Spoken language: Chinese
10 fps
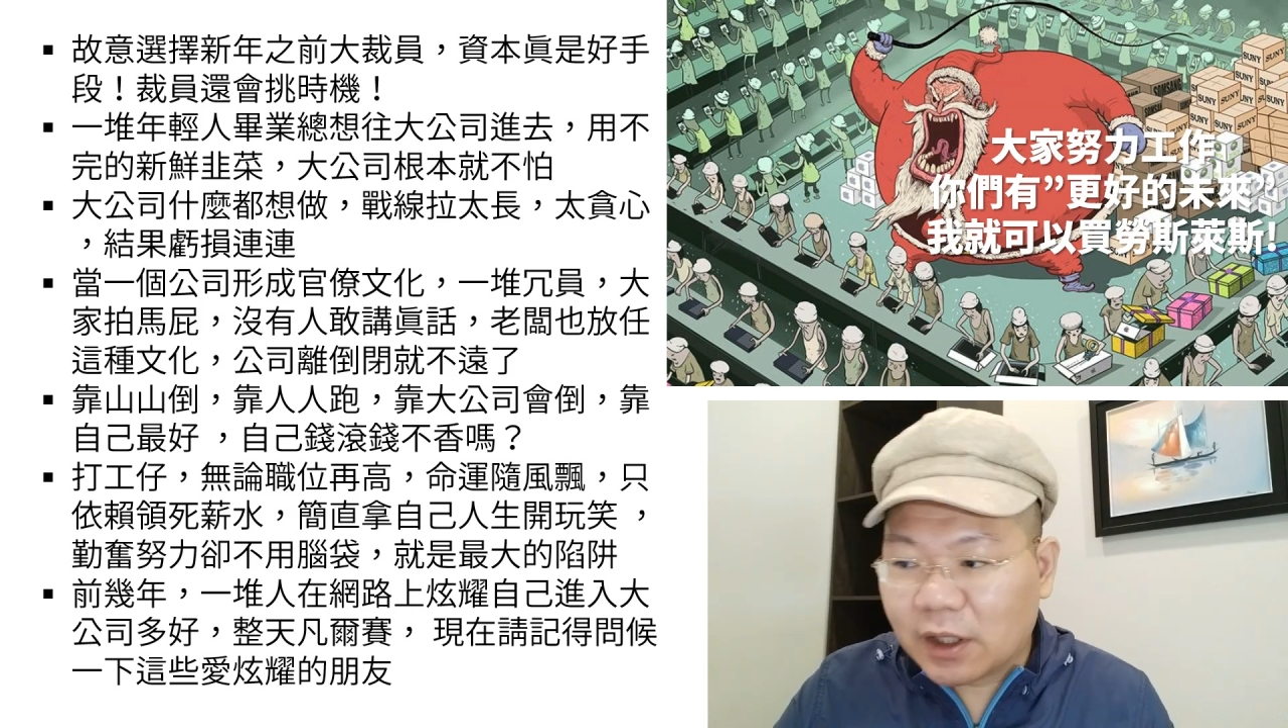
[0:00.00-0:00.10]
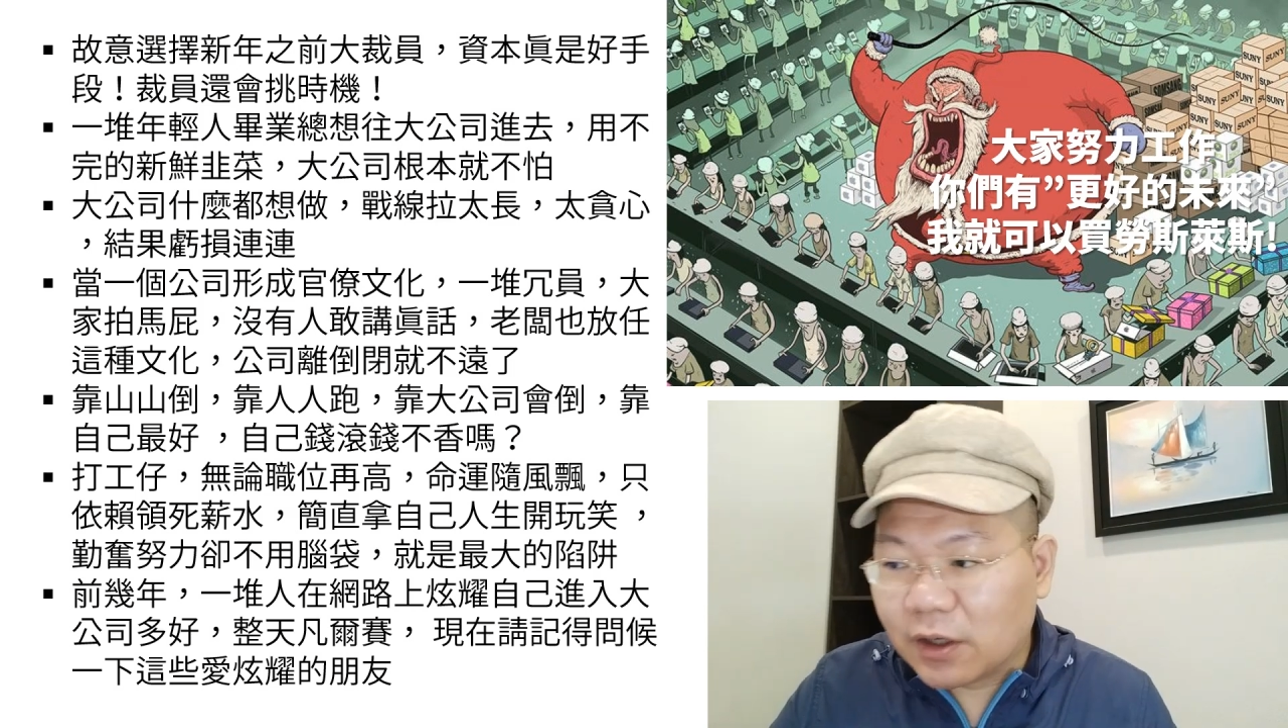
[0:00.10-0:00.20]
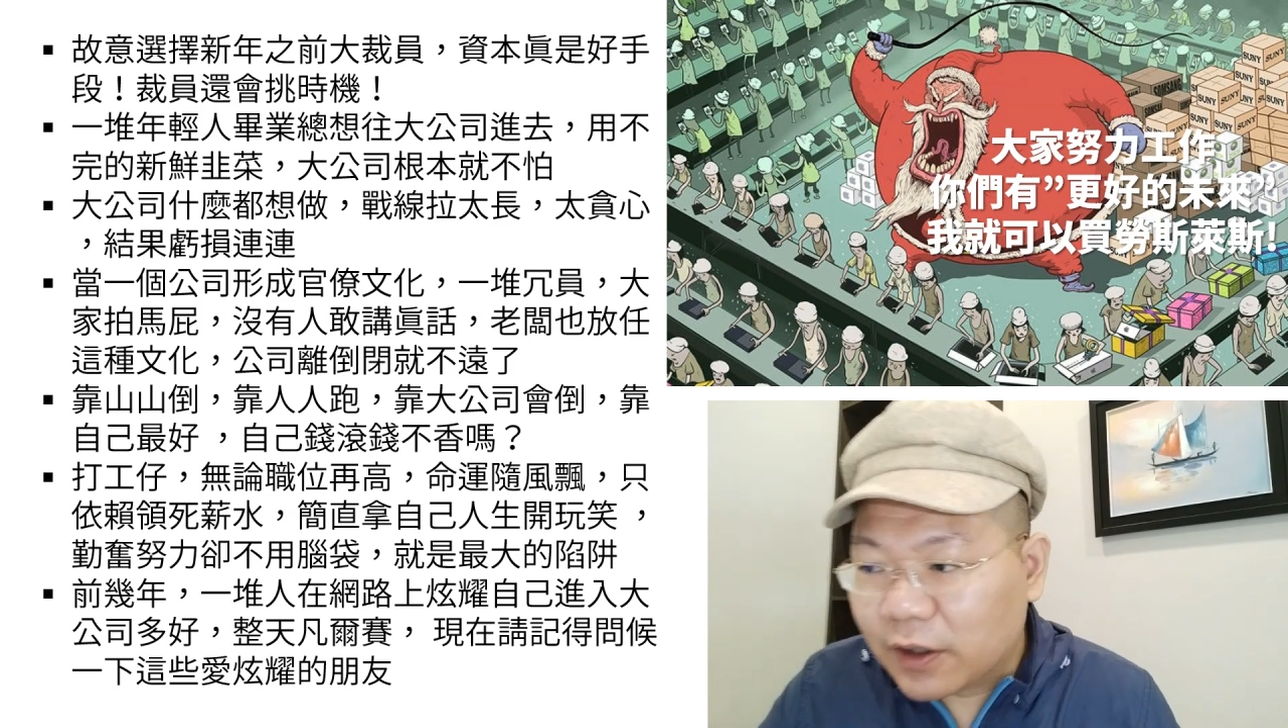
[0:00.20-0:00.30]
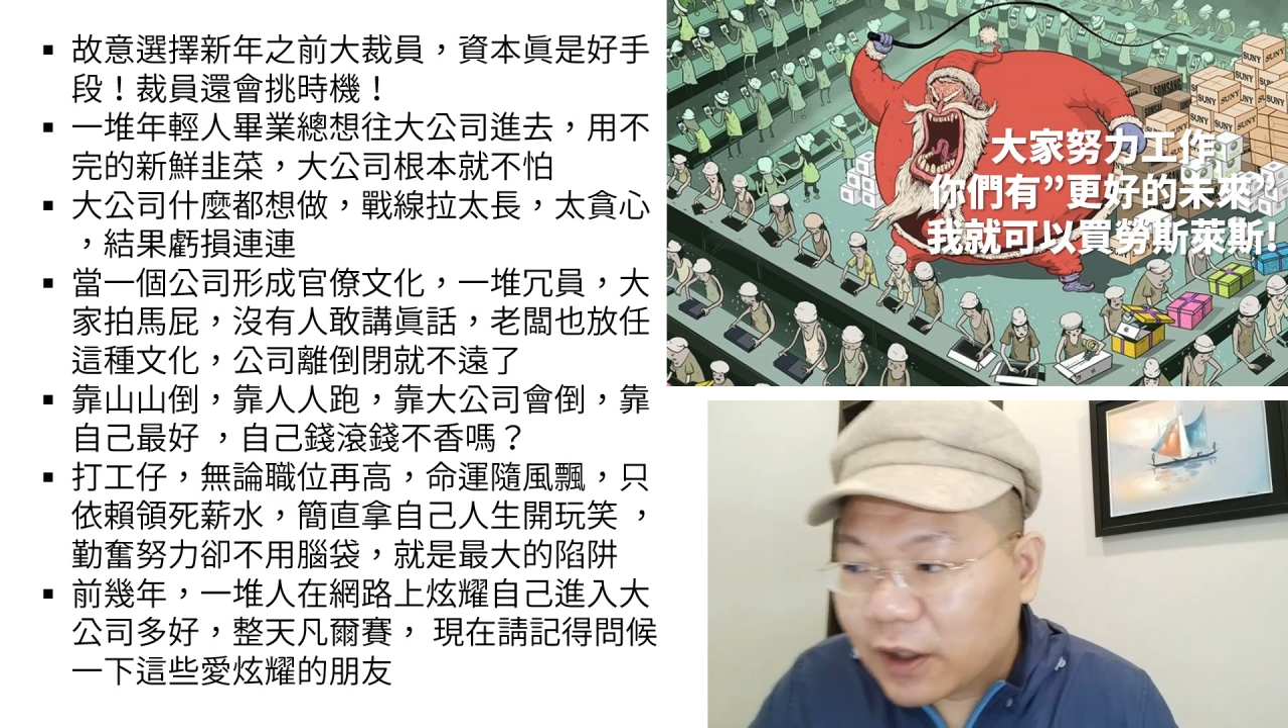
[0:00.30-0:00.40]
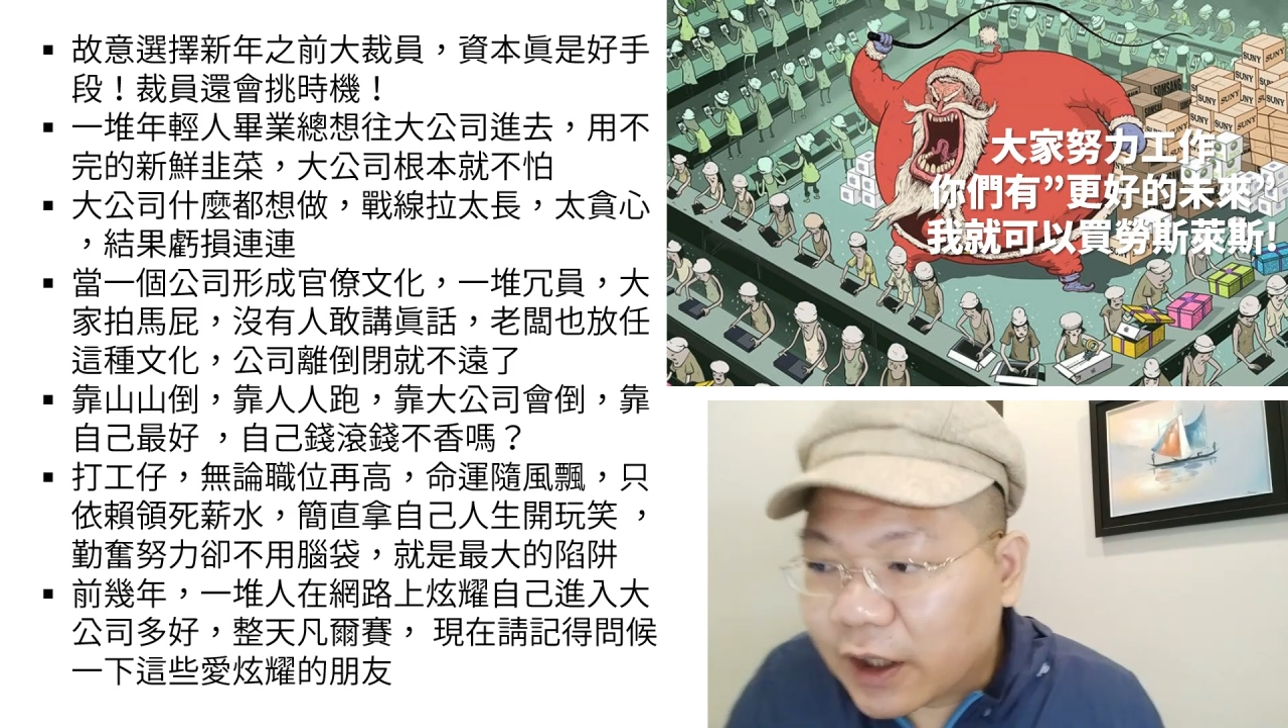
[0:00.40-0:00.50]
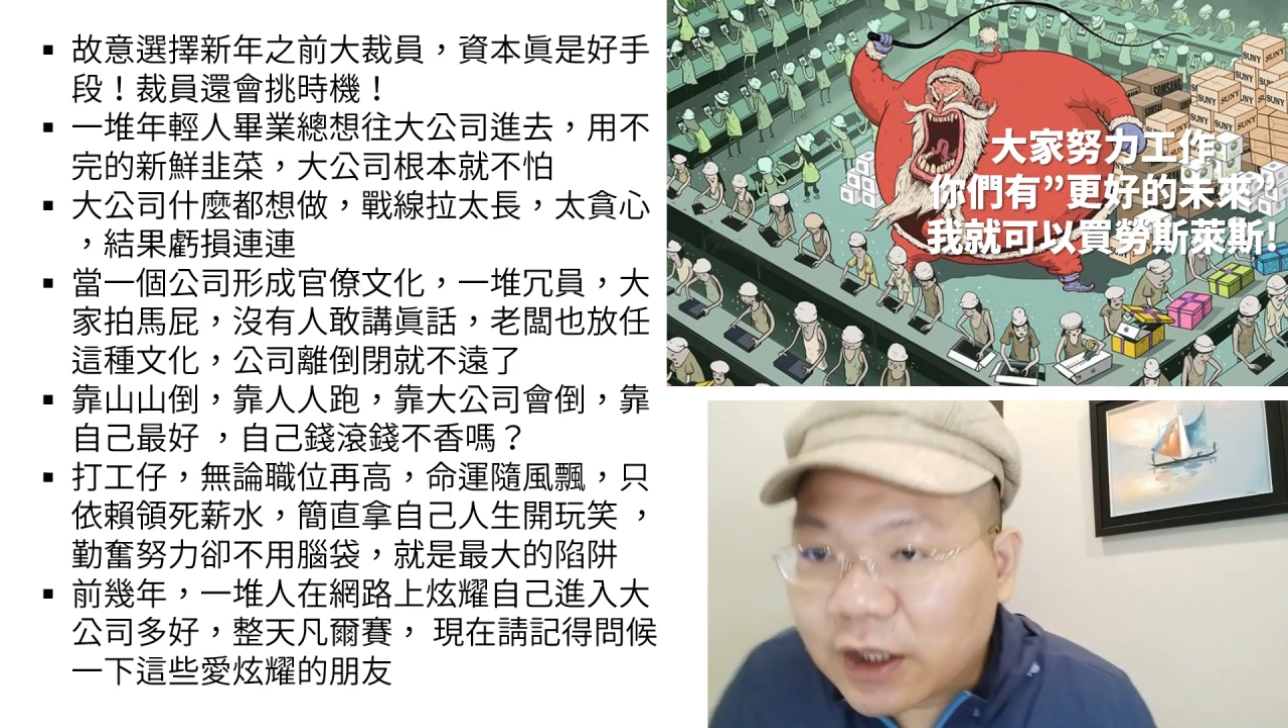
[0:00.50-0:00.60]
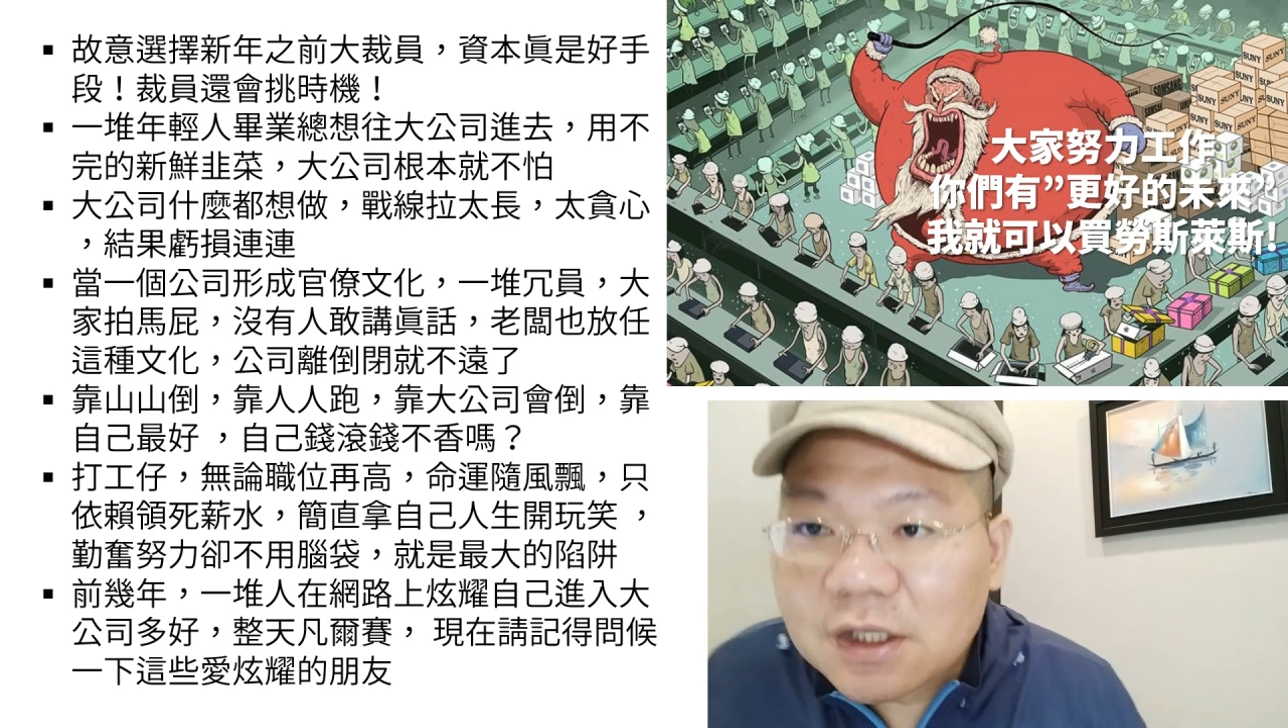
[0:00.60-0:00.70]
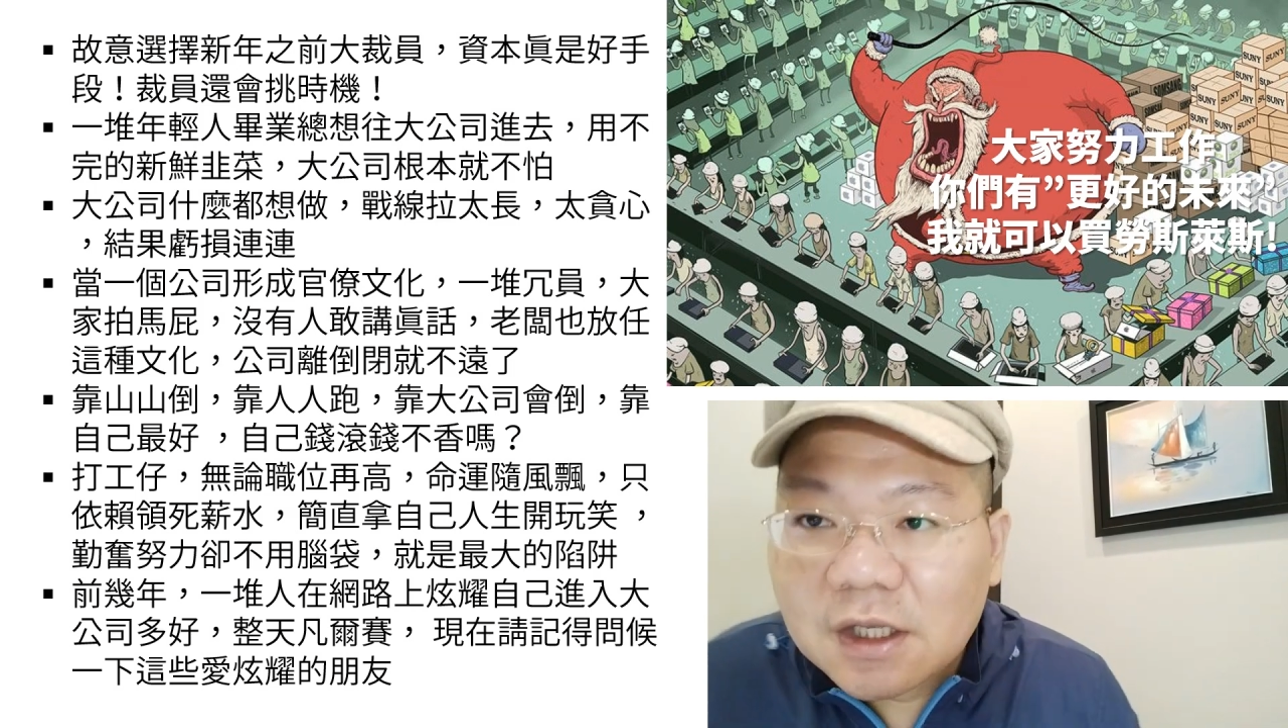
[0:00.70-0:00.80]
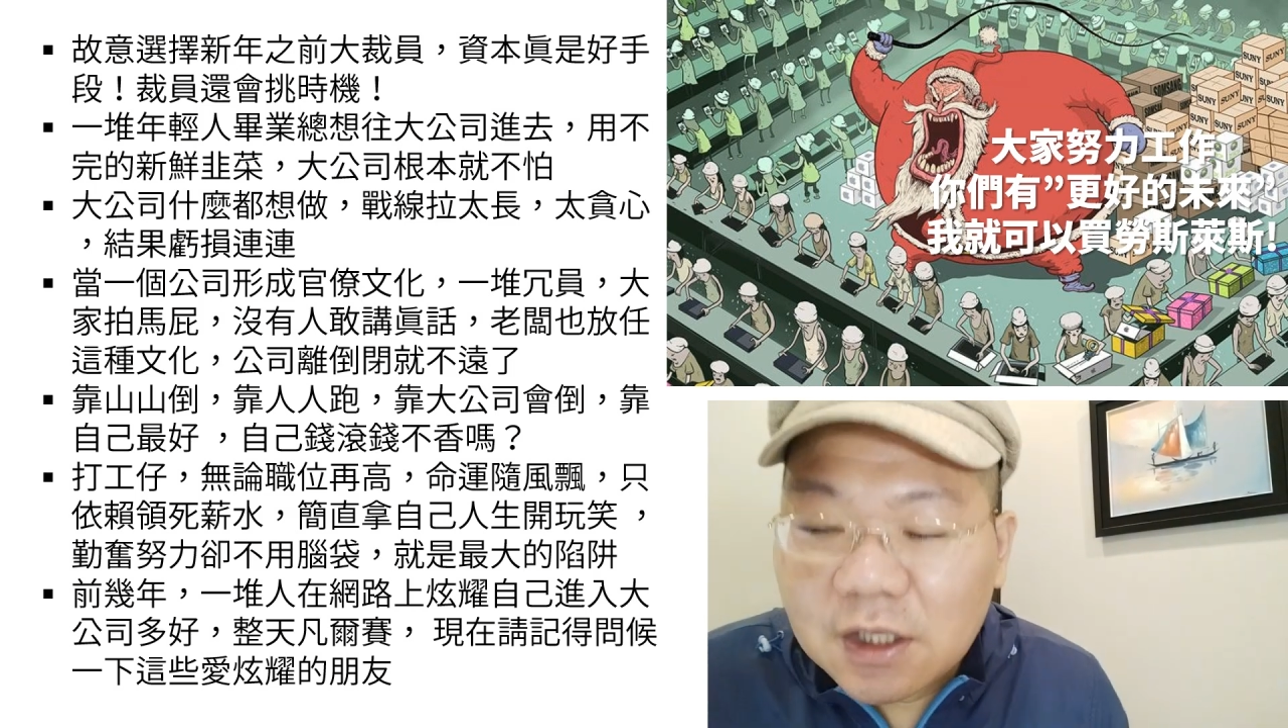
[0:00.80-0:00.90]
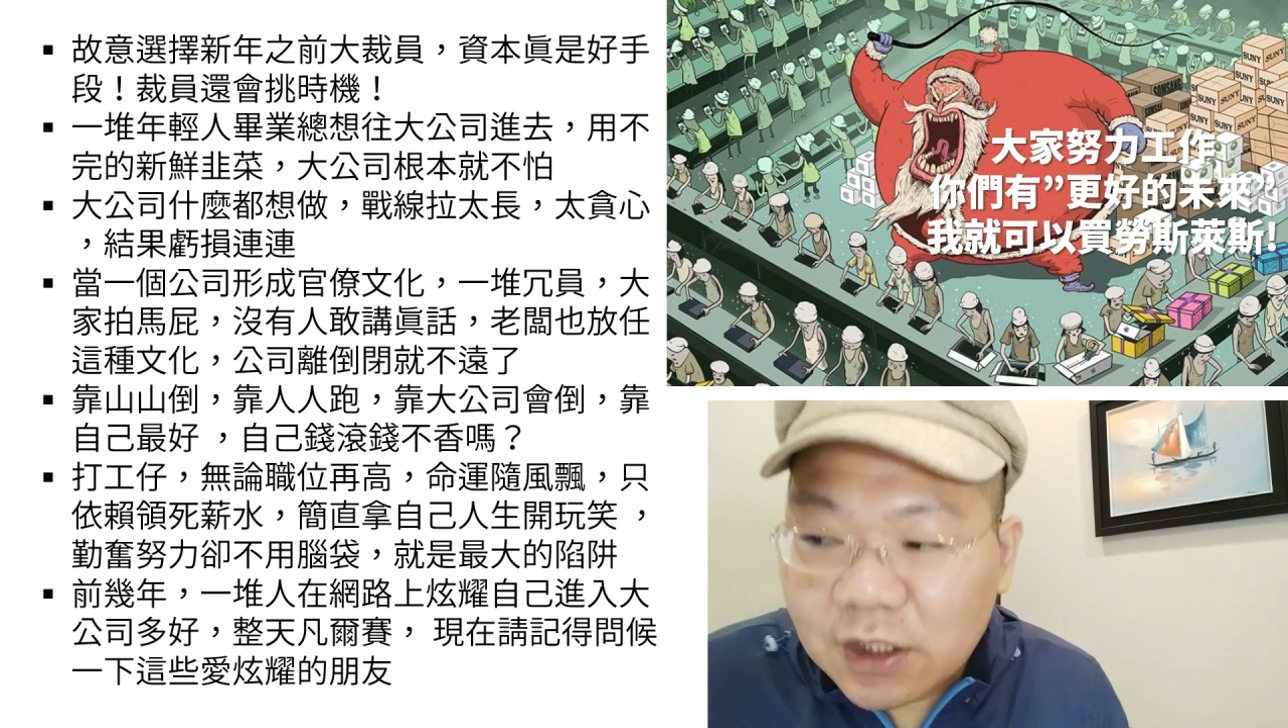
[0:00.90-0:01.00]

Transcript: 哈，哎，